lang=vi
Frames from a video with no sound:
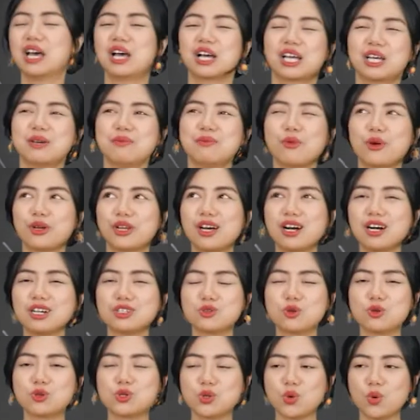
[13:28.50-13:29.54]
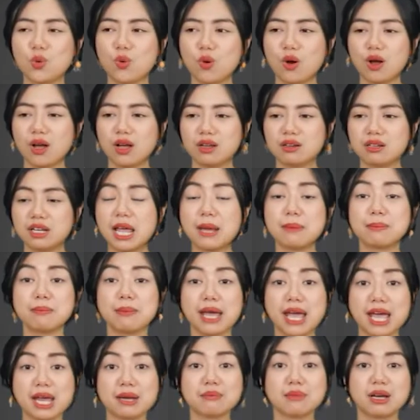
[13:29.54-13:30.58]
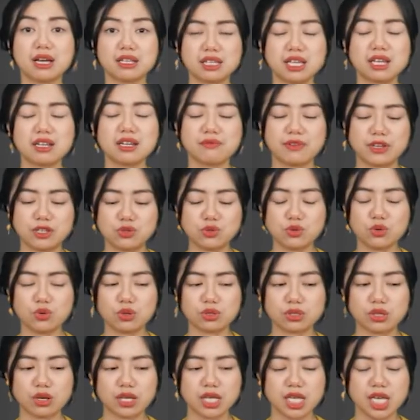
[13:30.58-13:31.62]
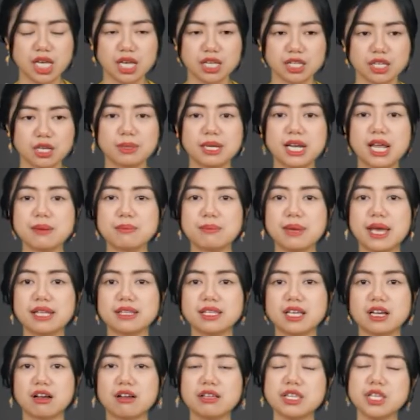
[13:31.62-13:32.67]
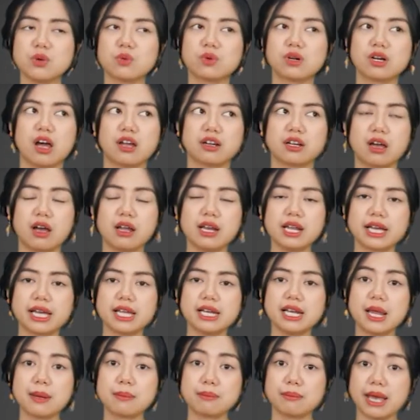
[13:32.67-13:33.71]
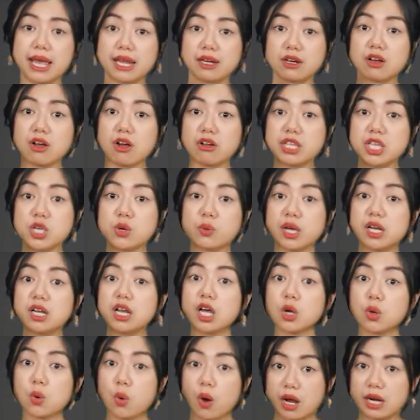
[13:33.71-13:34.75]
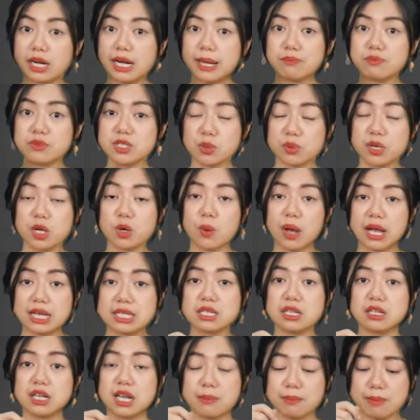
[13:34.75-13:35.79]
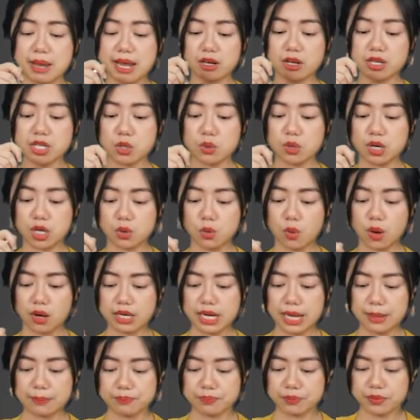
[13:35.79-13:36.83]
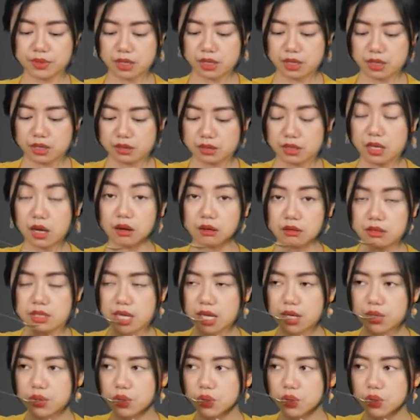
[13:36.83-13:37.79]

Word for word: cái mùi nó hơi chua chua á lên men mà nên phải chua thôi nhưng mà lên men thì có nhiều người họ nói là cái lên men nó có nhiều cái lợi khuẩn lắm trong cái quá trình lên men có nhiều lợi khuẩn lắm thử nha